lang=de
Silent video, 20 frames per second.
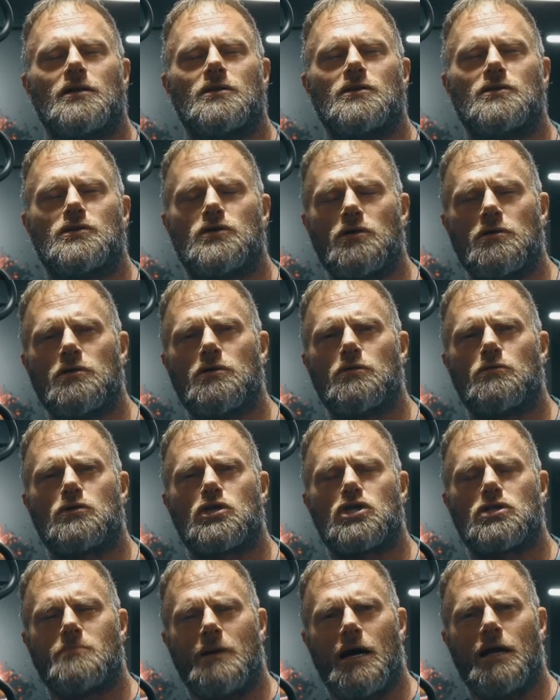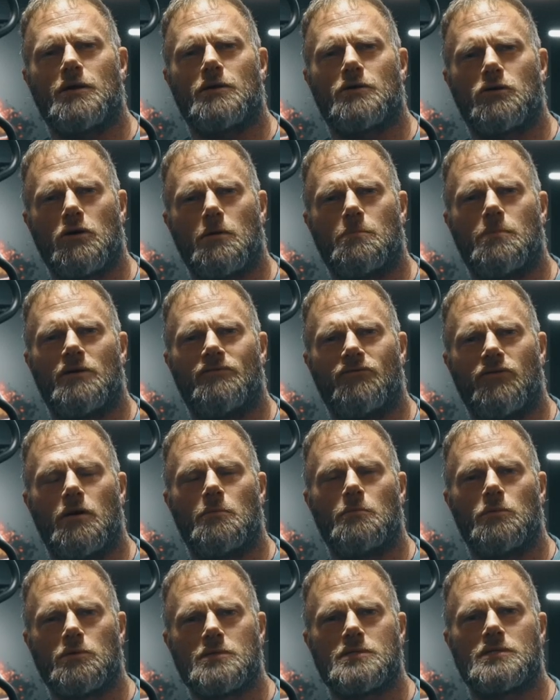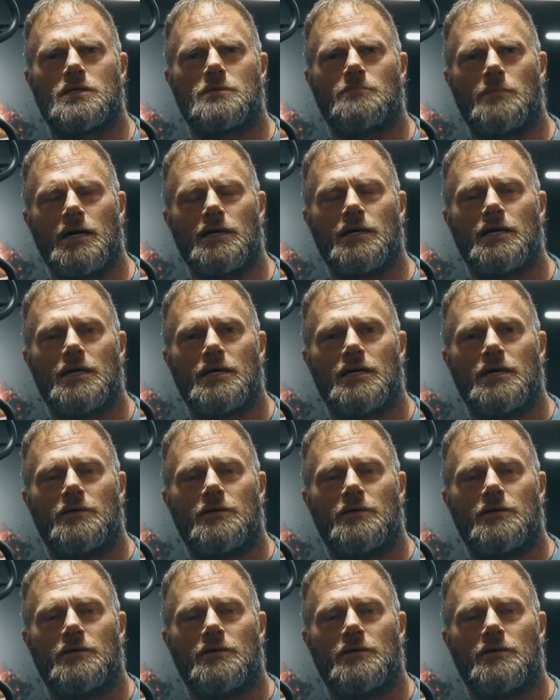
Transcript: dünne und schmale Körperform lustig machen,